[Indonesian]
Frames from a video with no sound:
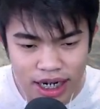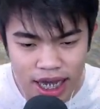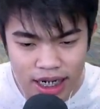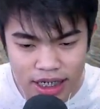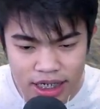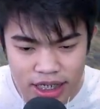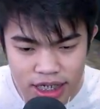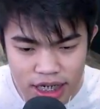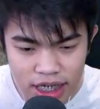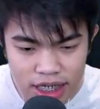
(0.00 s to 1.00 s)
Dan di
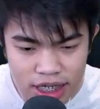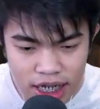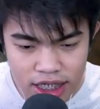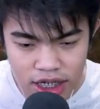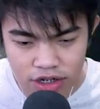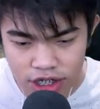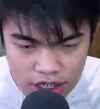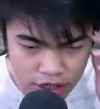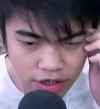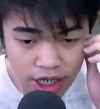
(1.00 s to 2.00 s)
sini kita akan taruh
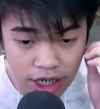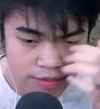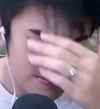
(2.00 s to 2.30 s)
sini dulu ya.